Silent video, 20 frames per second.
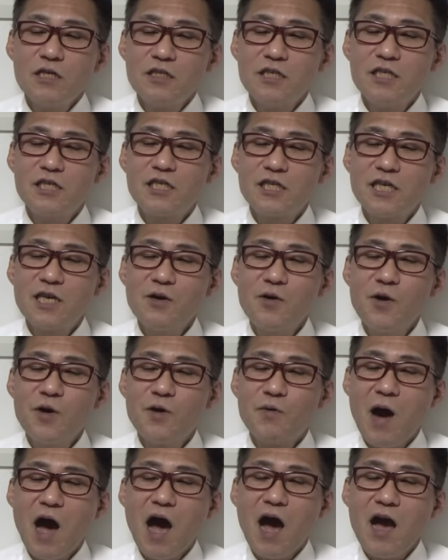錦
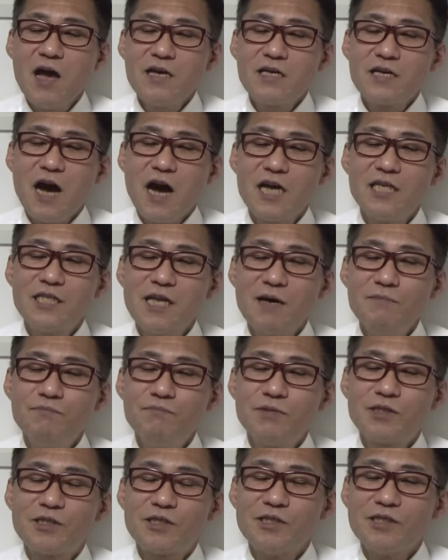鯉は海
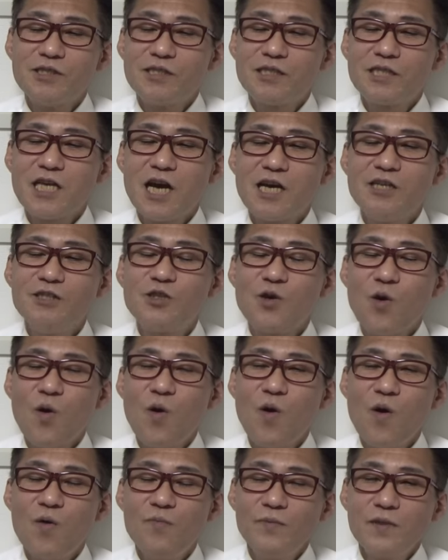産物ちゃう
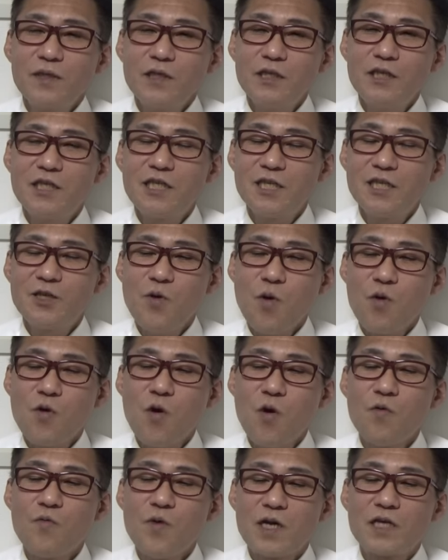ぞ。一同
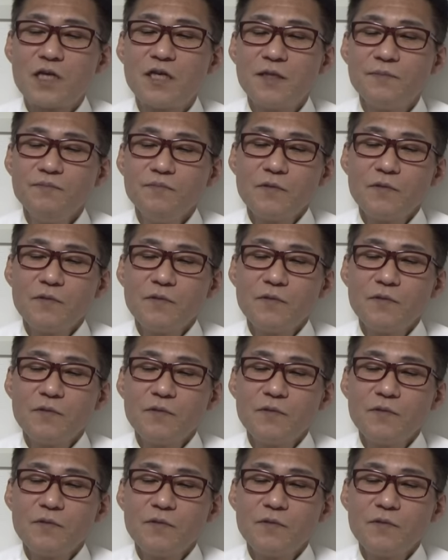困惑。